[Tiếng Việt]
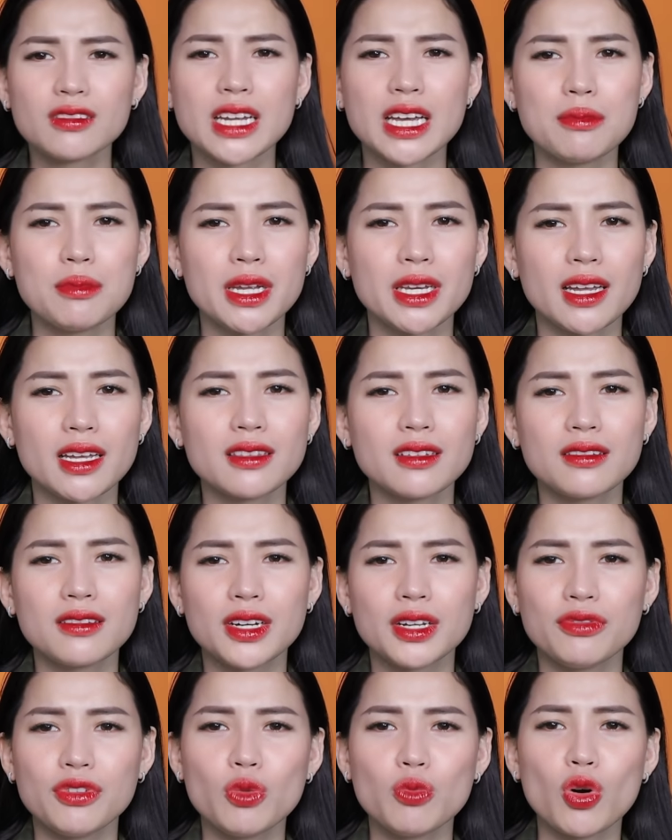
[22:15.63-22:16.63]
Trước đây mình đã từng
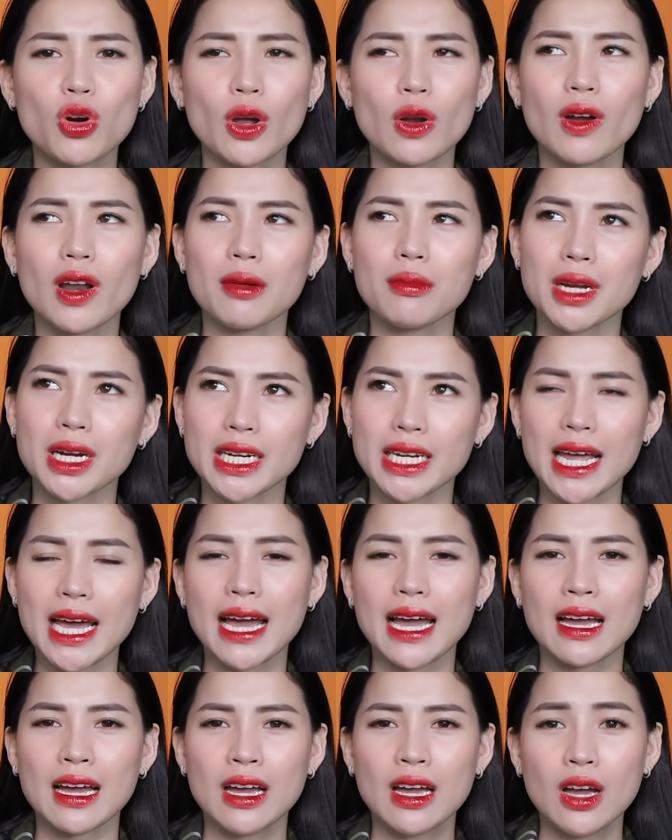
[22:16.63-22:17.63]
review một cái loại mặt
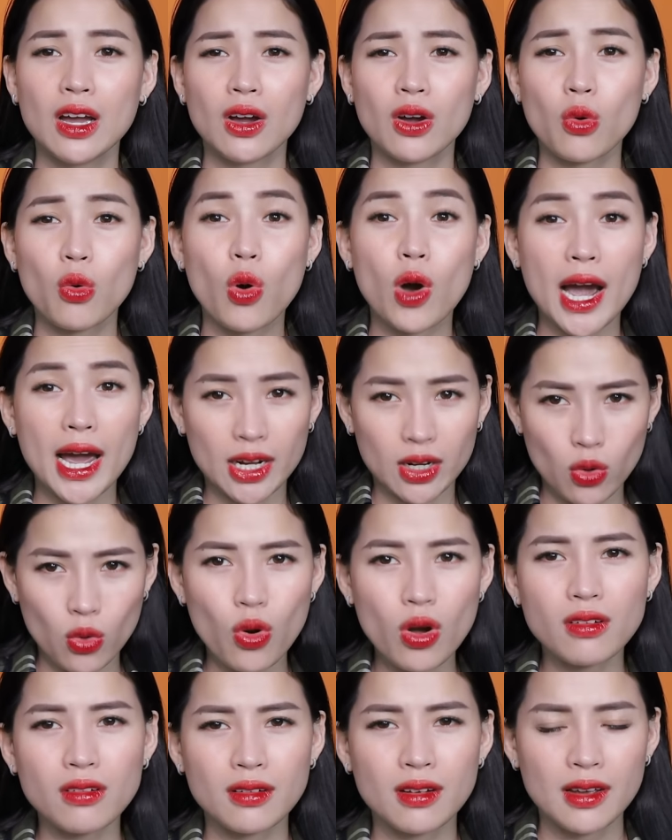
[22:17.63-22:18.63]
nạ của Hàn
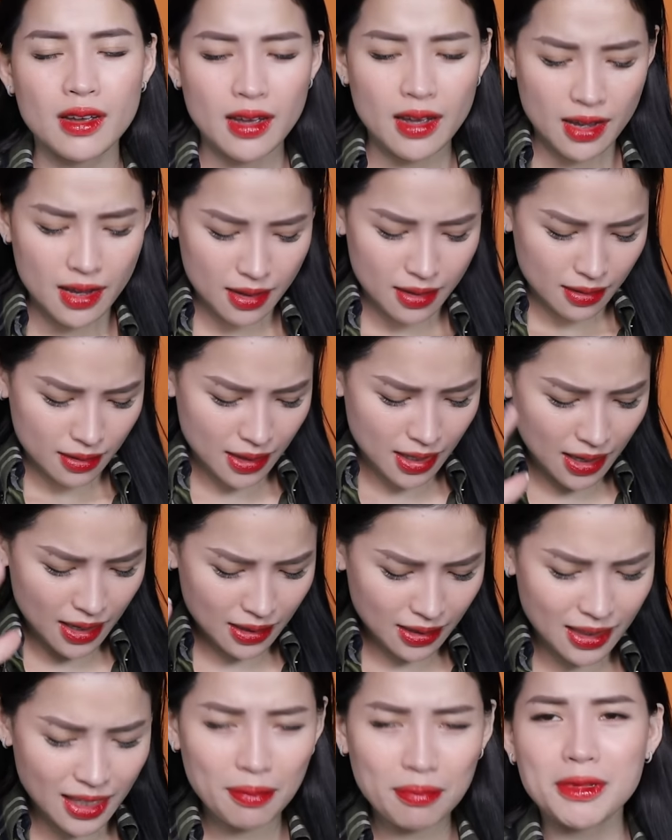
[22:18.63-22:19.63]
Quốc,
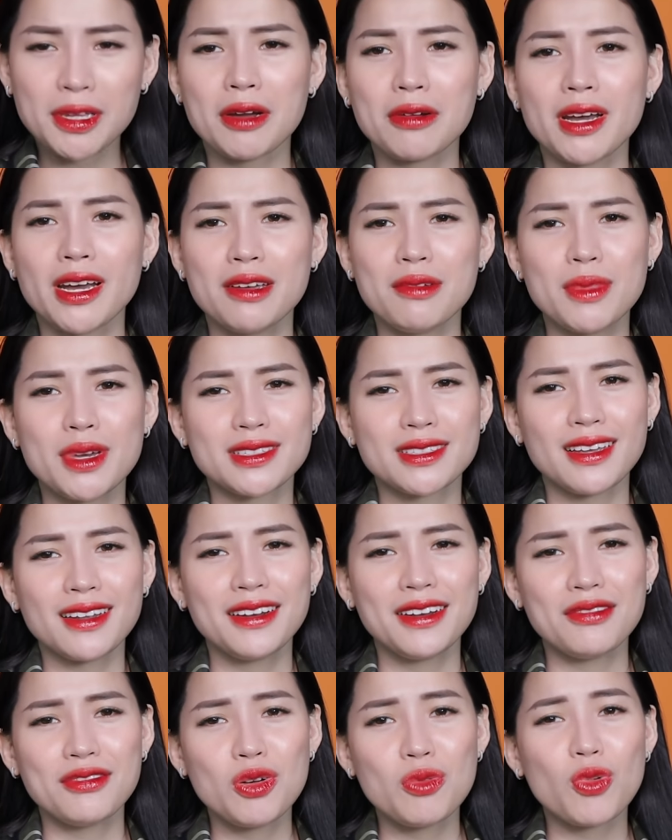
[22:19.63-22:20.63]
thì tiếp theo đây mình
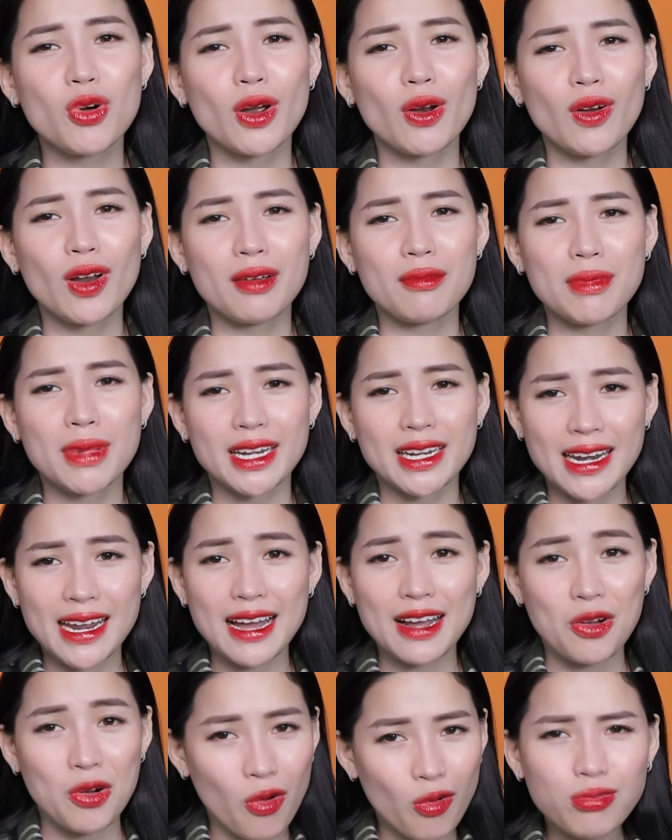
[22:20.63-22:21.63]
sẽ review một cái loại mặt
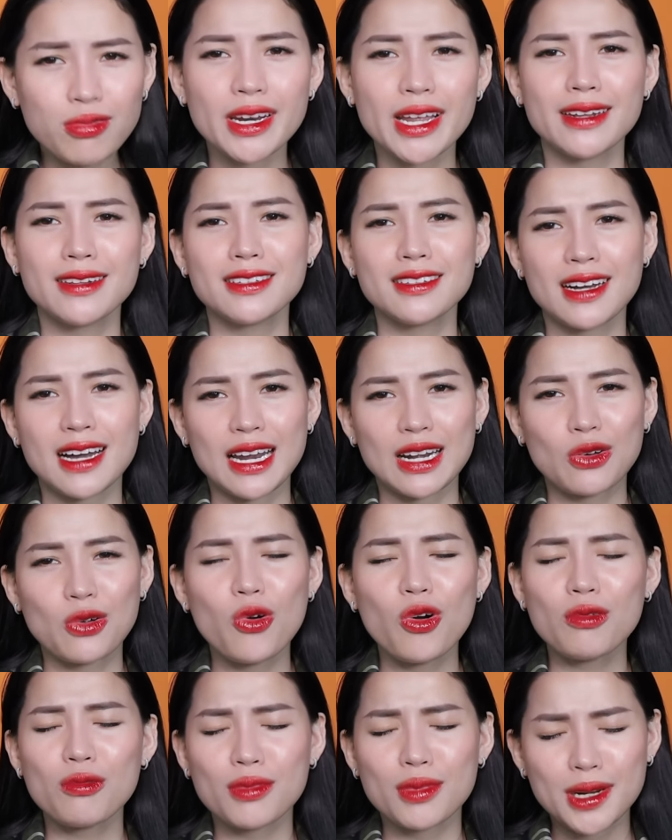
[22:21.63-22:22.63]
nạ cũng đến từ Hàn
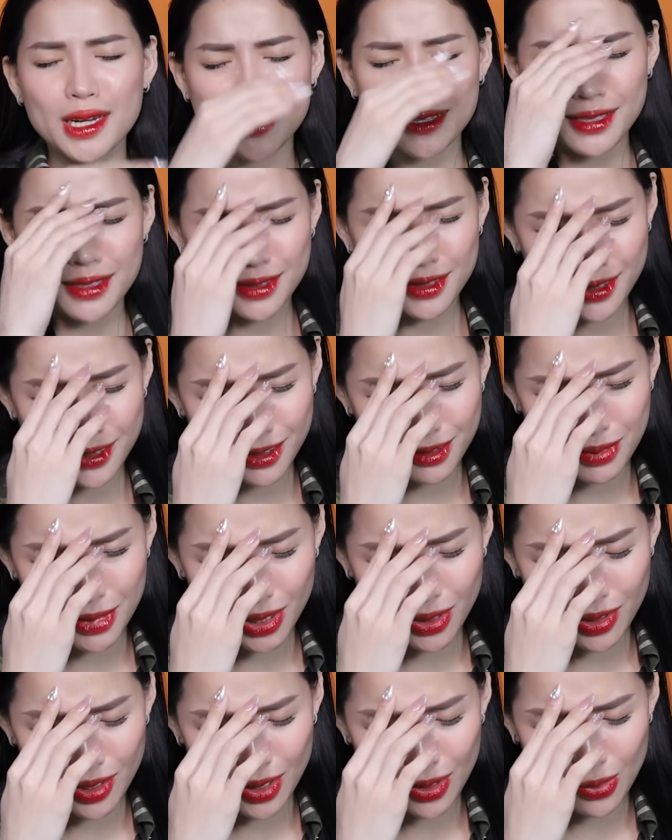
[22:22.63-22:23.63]
Quốc mà thực sự
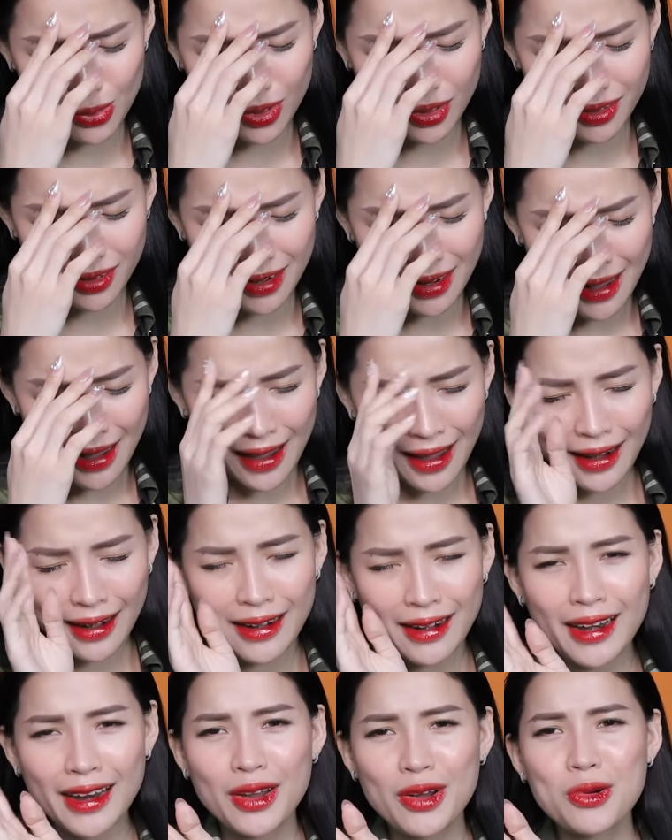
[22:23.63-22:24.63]
mình nói thật luôn,
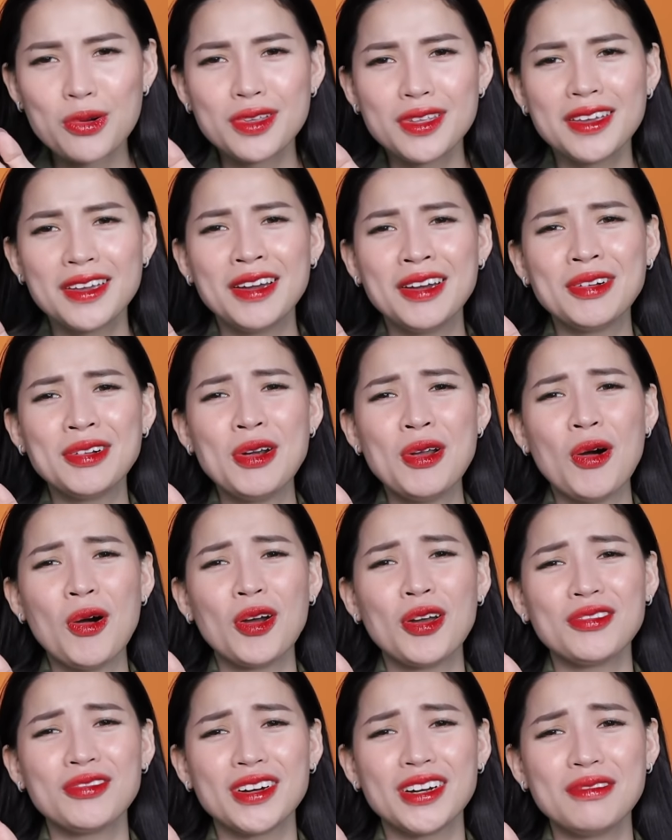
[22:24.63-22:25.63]
nếu như
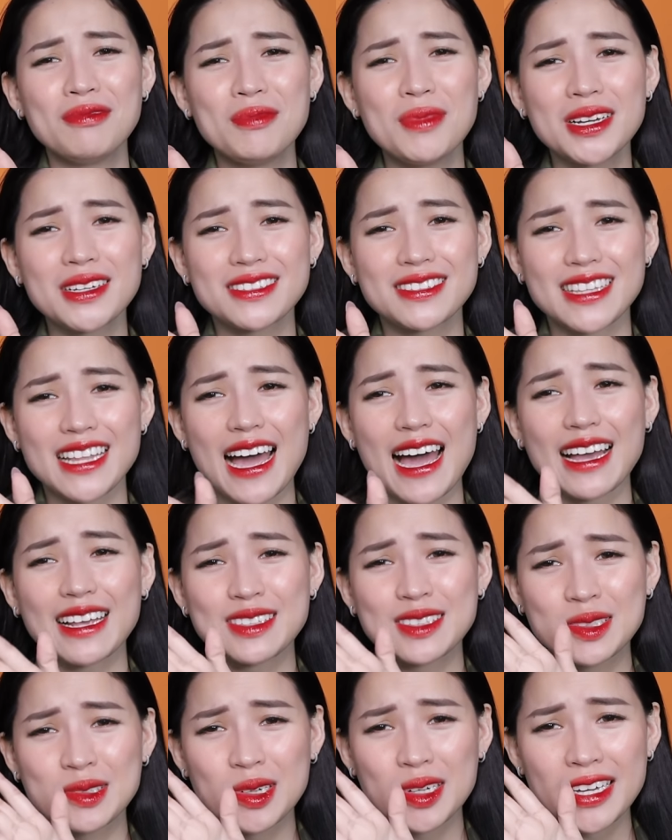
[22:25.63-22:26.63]
đối với mức
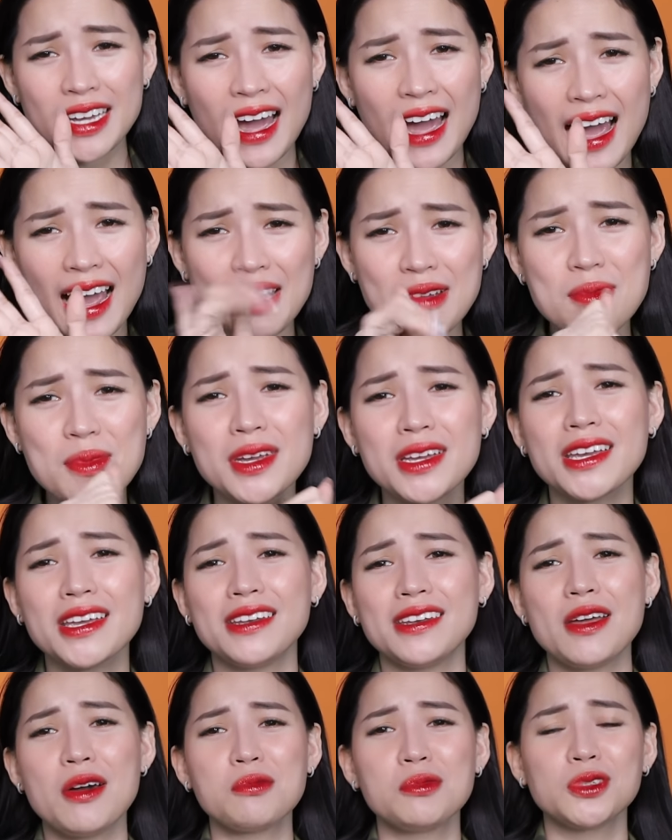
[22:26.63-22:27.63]
giá dưới
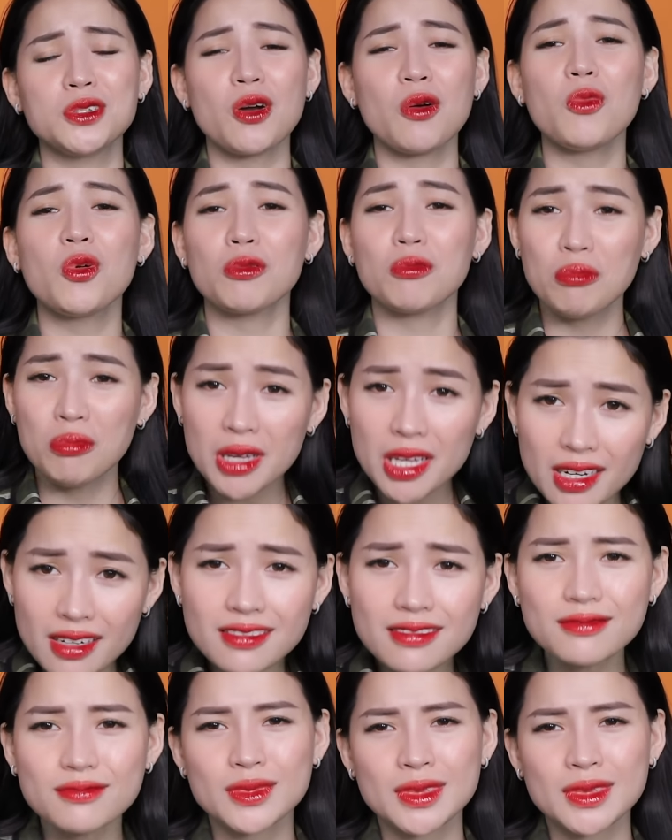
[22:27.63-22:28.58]
20.000 đồng cho một miếng